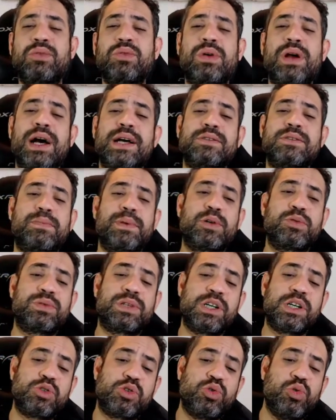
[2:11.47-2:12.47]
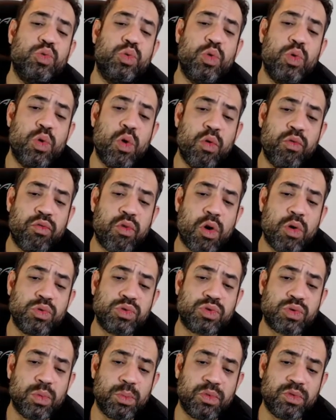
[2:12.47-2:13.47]
no caso, para o site do Google
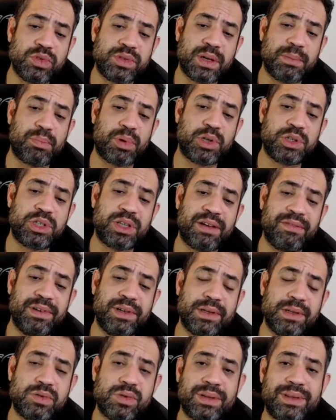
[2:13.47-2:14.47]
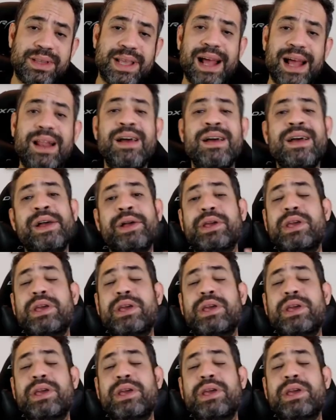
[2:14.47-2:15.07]
Voos, como você pode estar tá vendo na sua tela,